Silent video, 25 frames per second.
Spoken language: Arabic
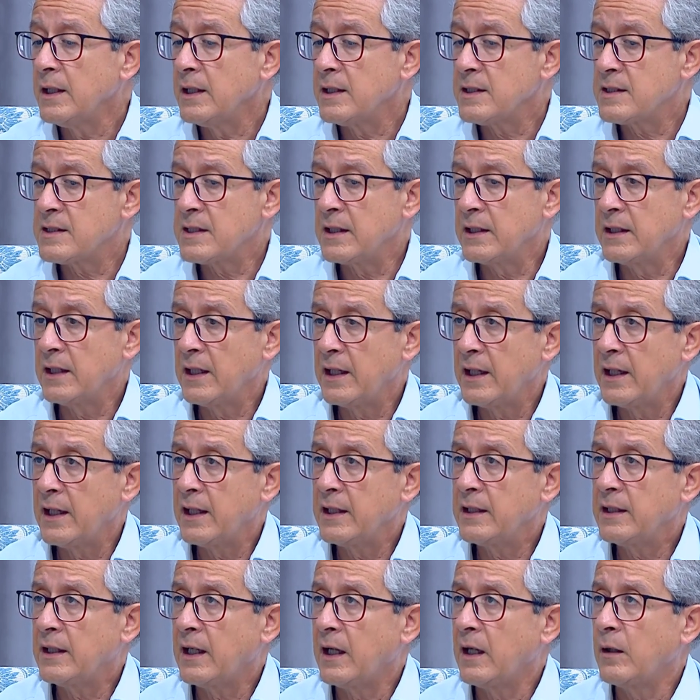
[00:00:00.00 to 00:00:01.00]
السنة
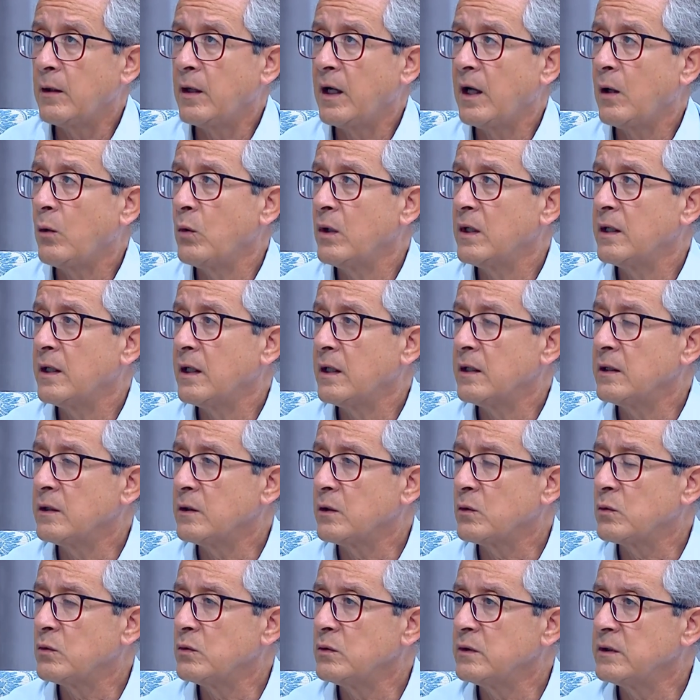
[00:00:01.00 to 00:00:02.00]
هاي حاولنا
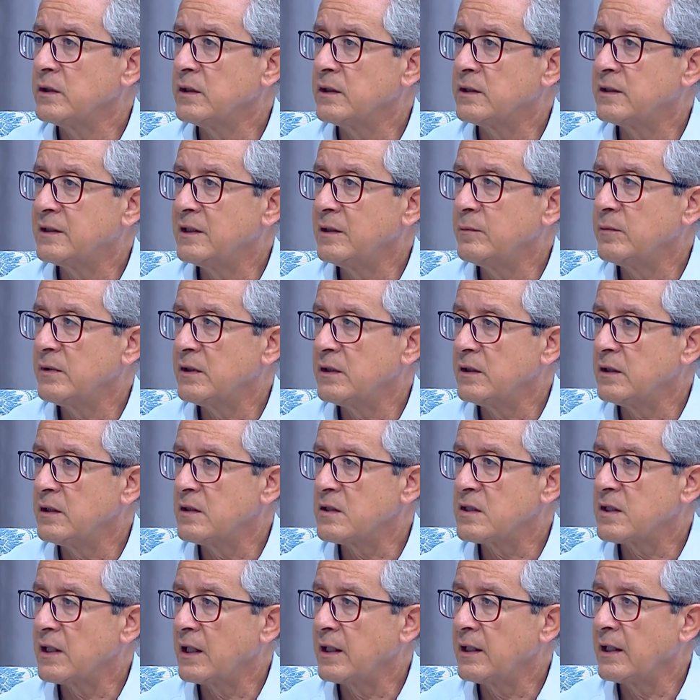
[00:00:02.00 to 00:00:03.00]
يكون التيمة اللي
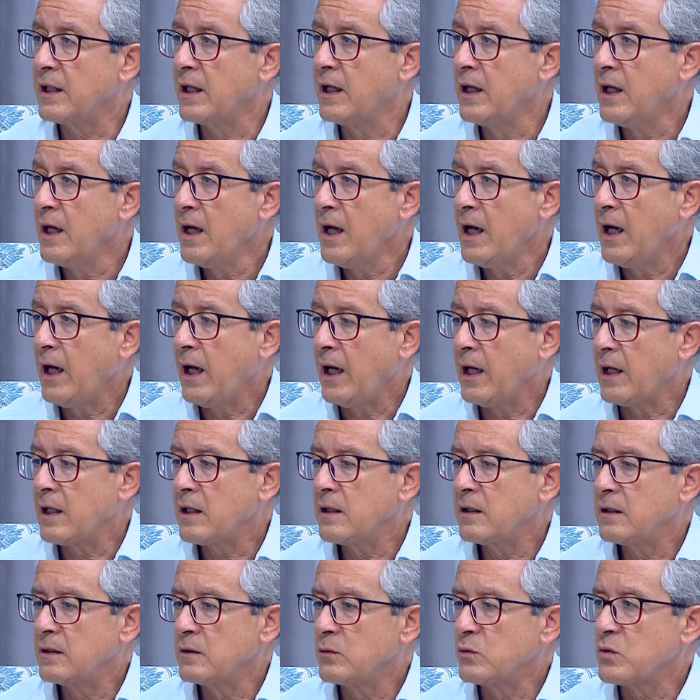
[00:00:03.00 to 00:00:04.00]
نشتغل عليها
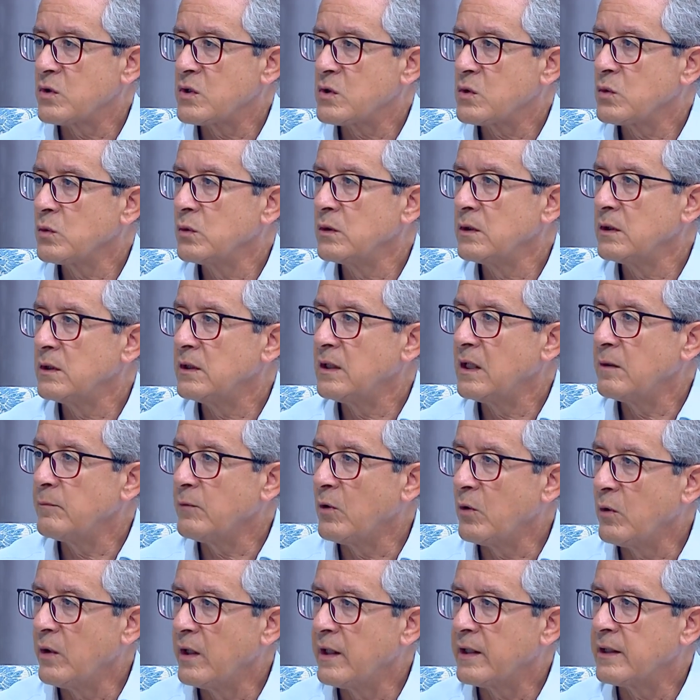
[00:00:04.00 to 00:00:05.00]
حق الوصول
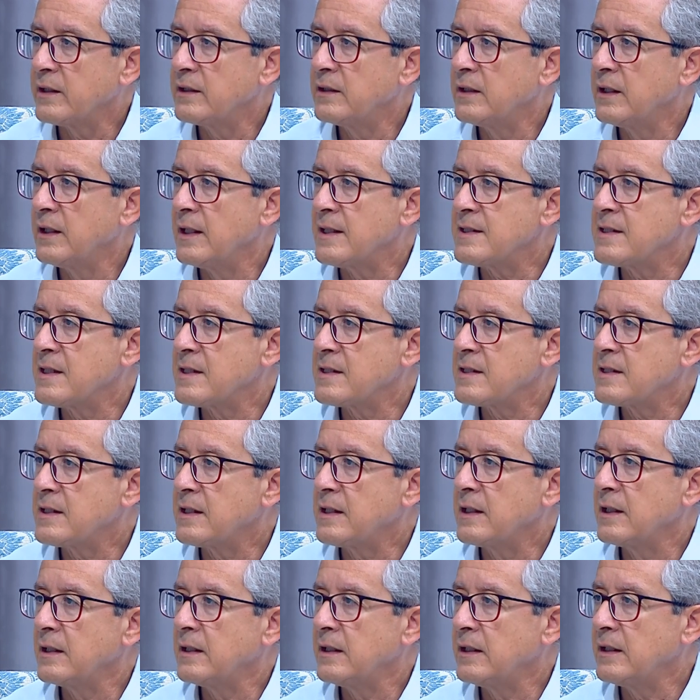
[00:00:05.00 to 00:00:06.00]
للموارد
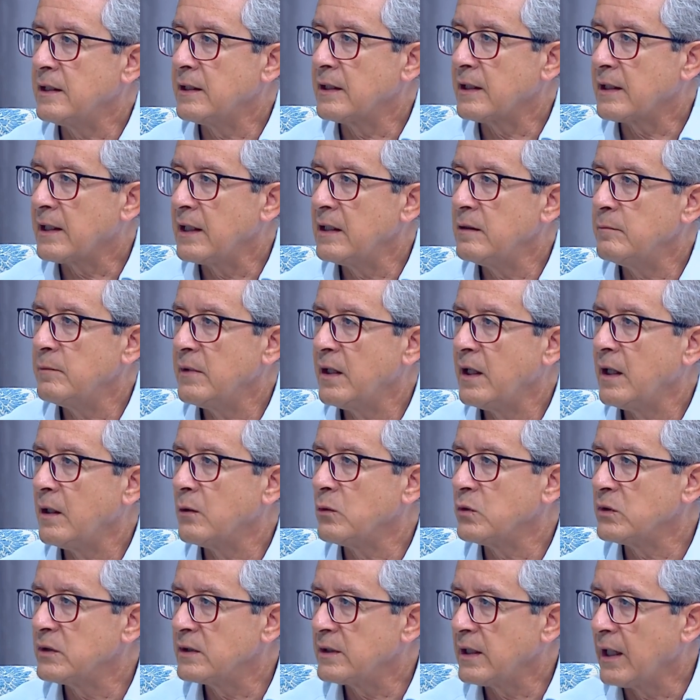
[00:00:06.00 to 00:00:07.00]
الأساسية اللي هي كلمة
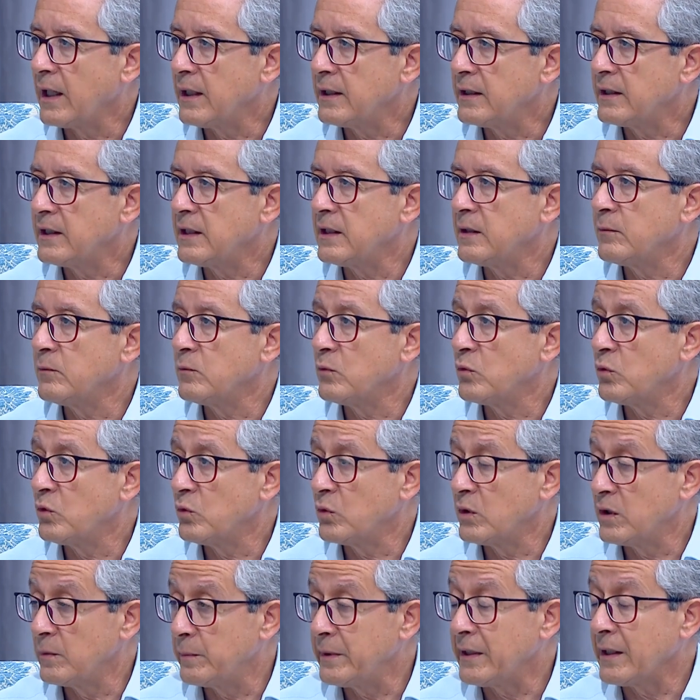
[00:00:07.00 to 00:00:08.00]
والتعليم
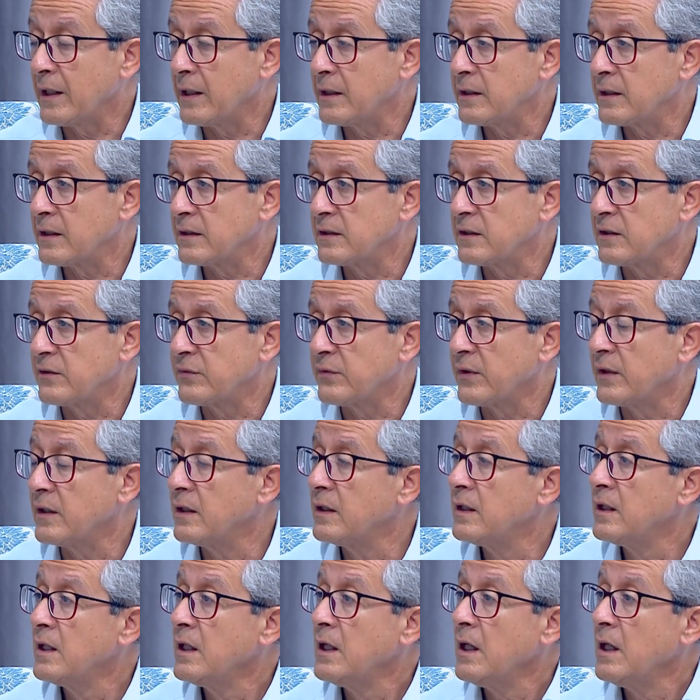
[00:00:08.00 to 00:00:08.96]
والبيئة حق النظيفة للجميع.